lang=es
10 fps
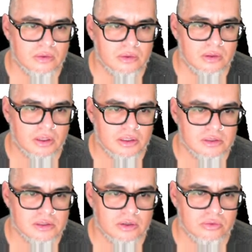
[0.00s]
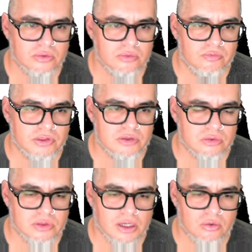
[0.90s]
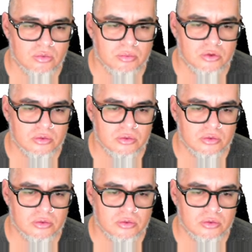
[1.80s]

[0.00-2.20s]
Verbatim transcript: Y aquí está un Facebook Nagumo.